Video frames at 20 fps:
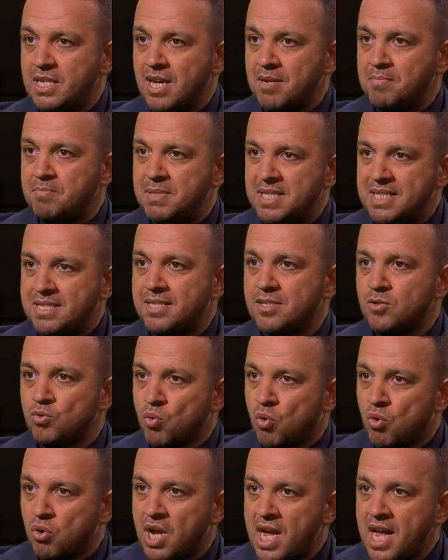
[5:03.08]
Yani bizi
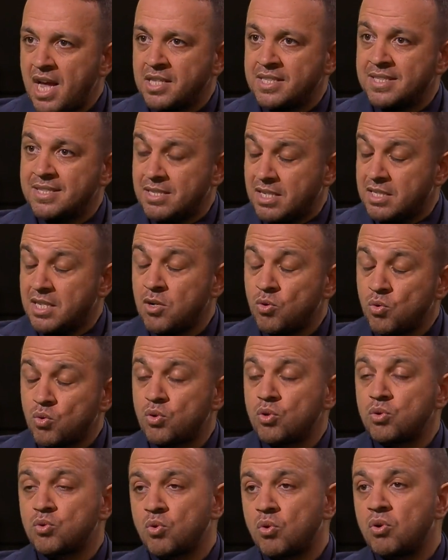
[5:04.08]
zorlayan, sıradan
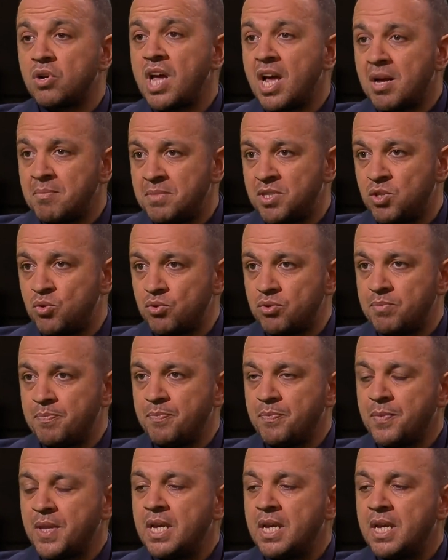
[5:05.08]
okuru zorlayan bir durum.